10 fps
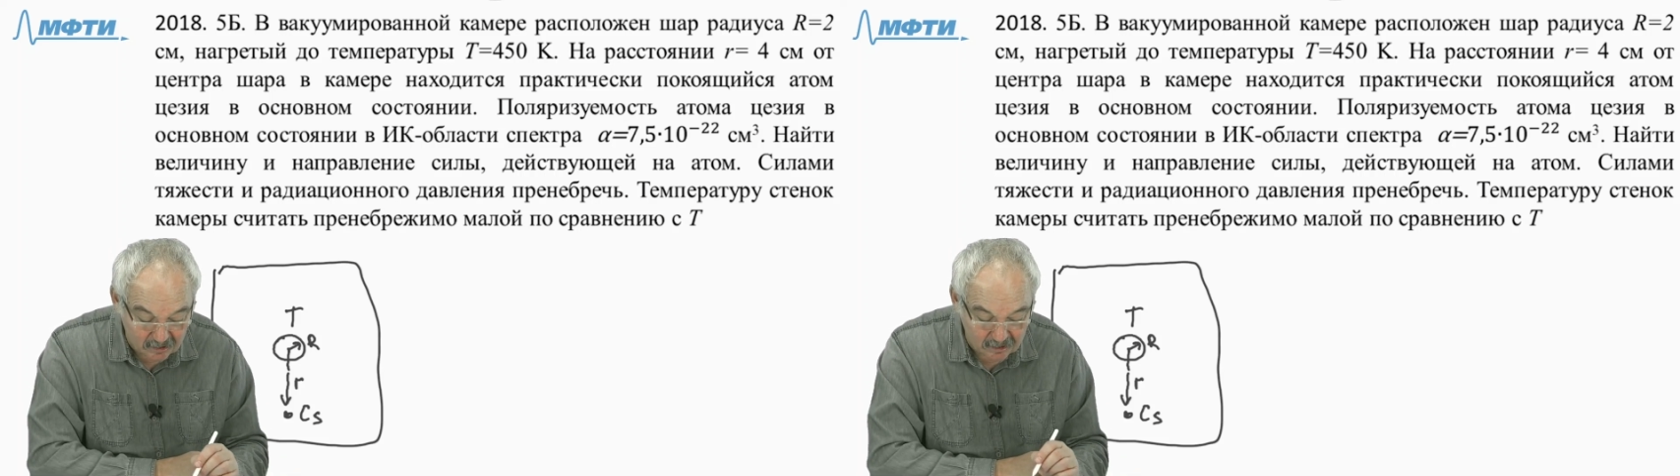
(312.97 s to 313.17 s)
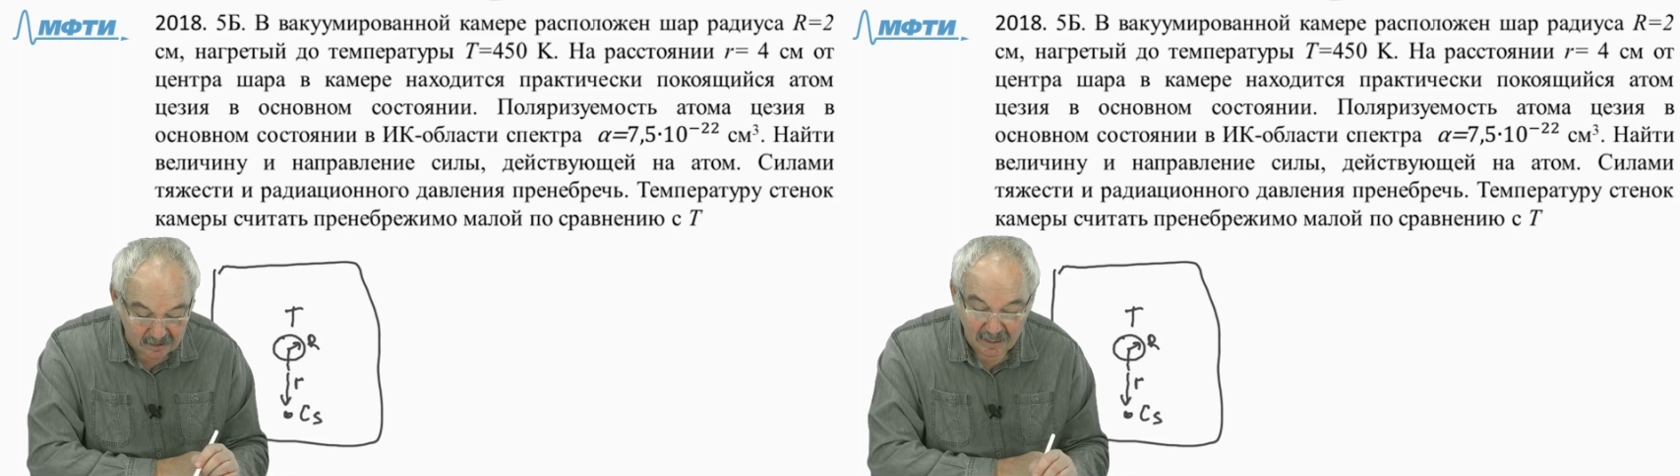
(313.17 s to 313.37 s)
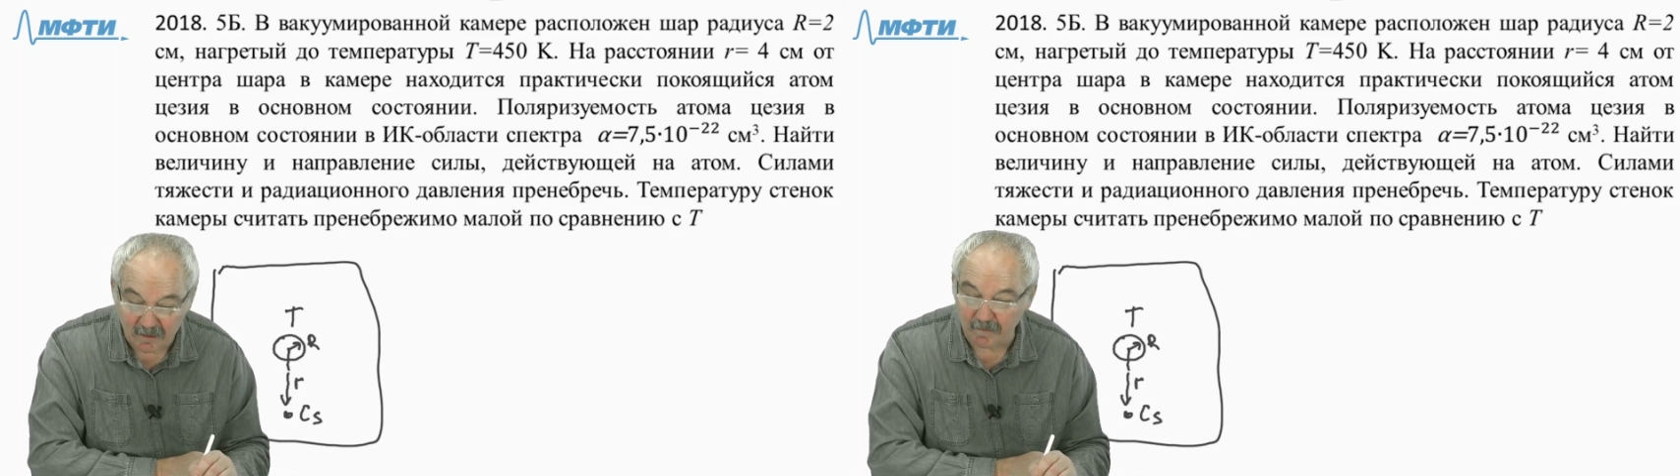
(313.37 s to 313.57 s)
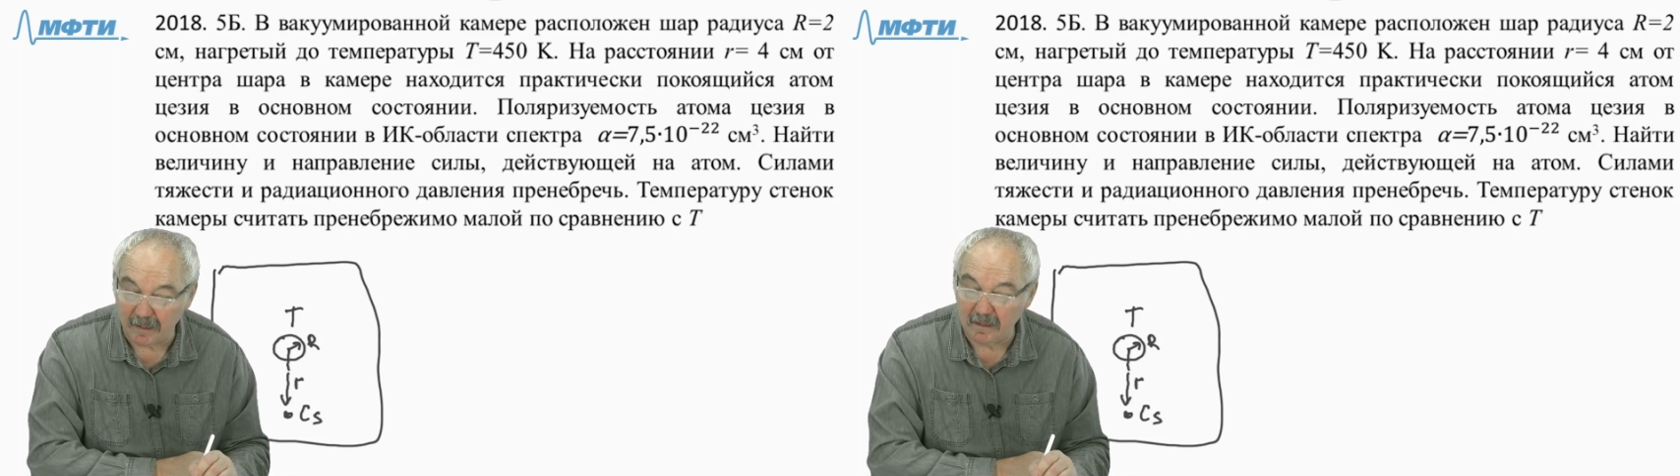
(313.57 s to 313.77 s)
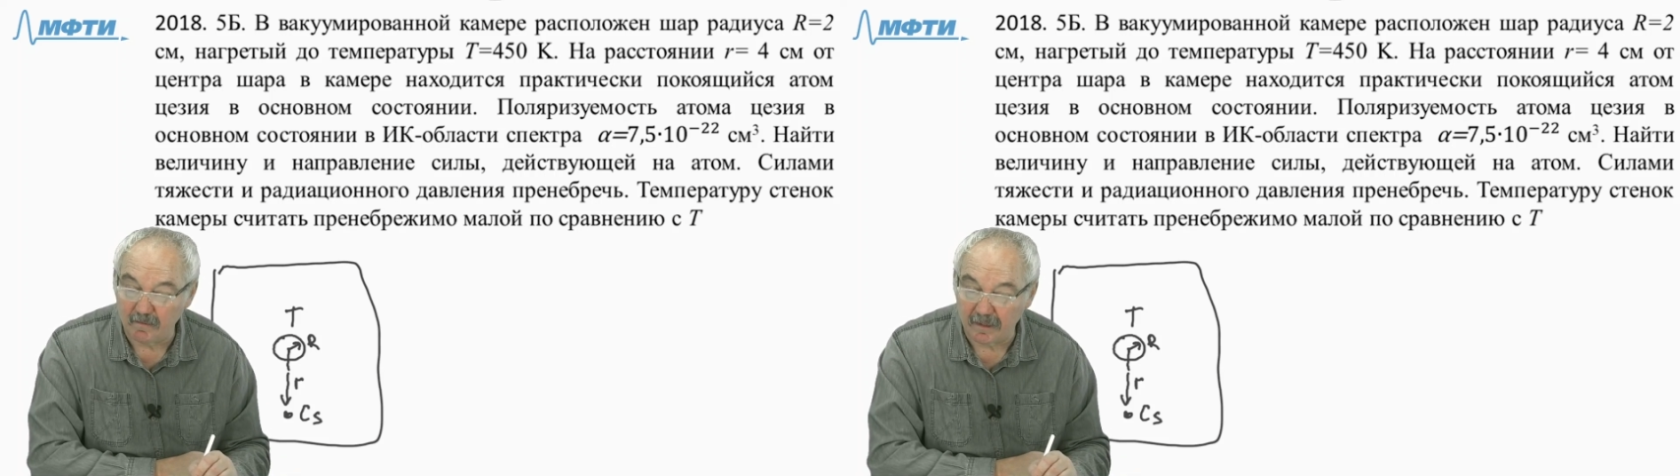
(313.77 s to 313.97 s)
считать
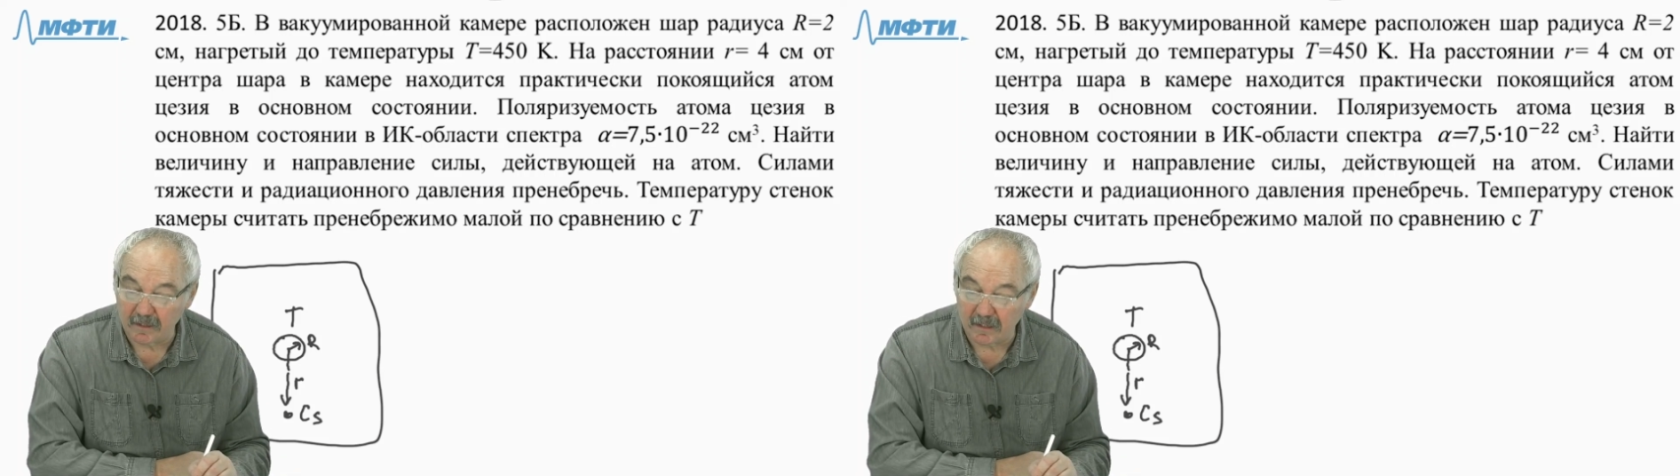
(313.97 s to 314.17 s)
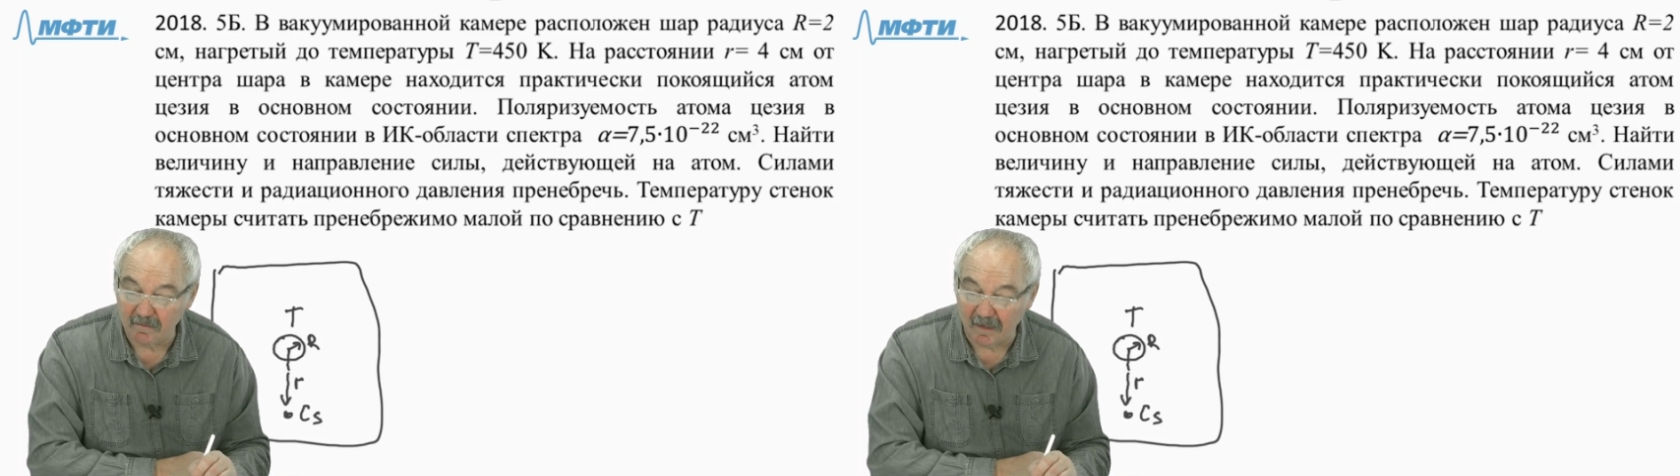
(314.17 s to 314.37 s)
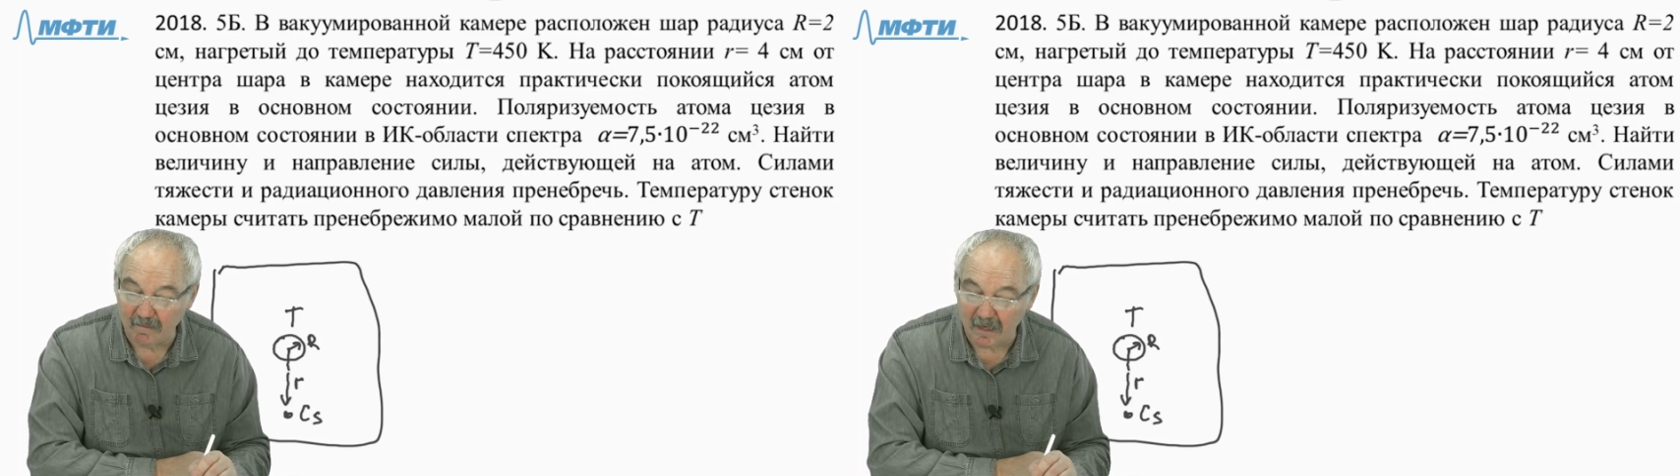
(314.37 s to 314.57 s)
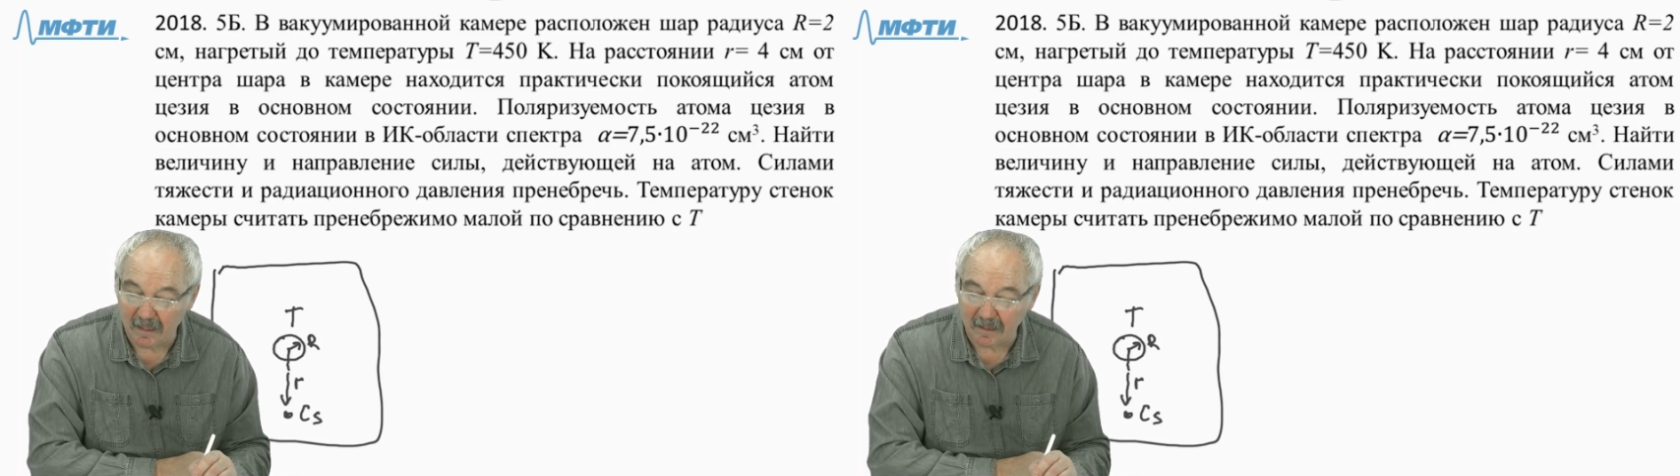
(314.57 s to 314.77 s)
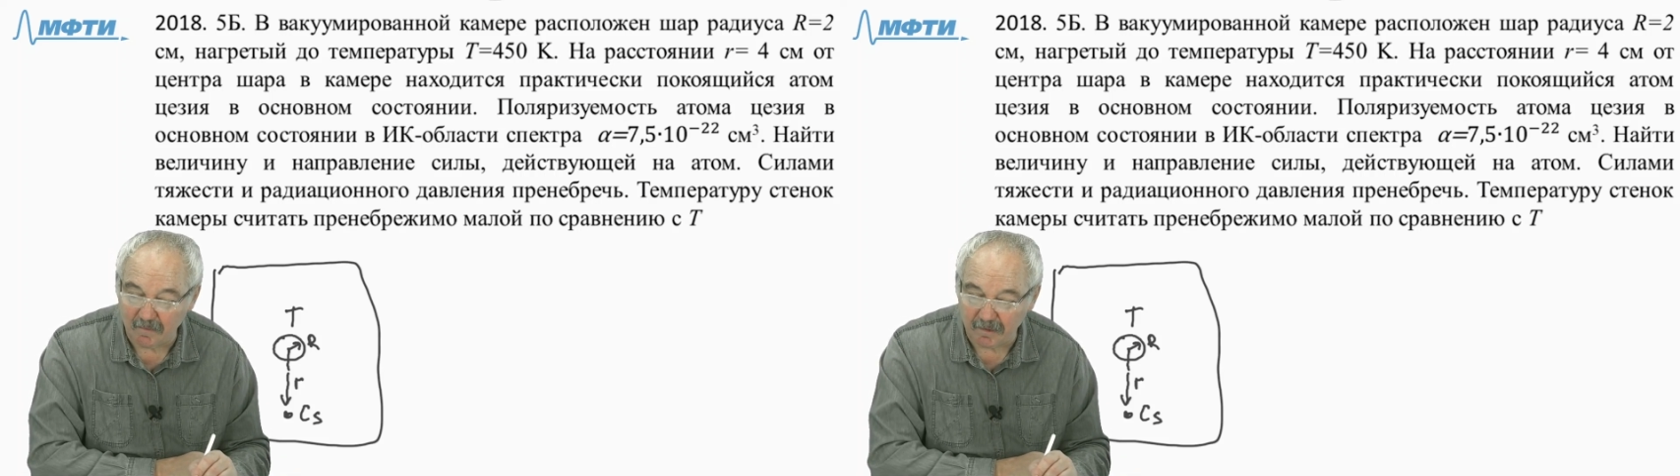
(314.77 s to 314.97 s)
пренебрежимо
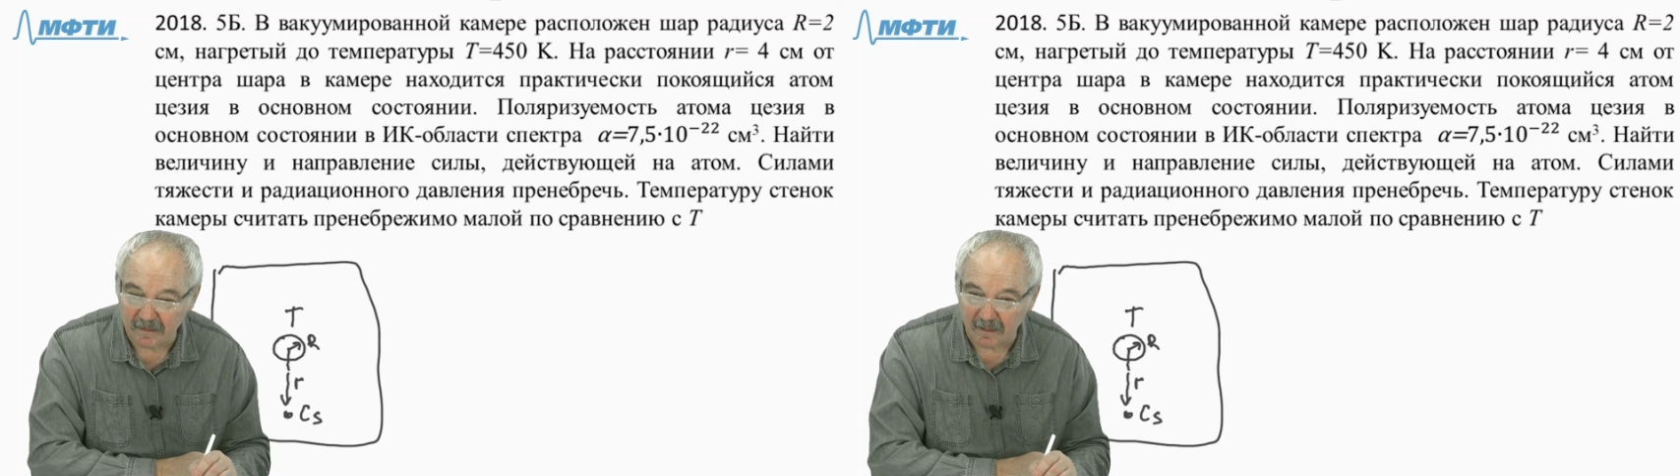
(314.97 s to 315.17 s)
малой по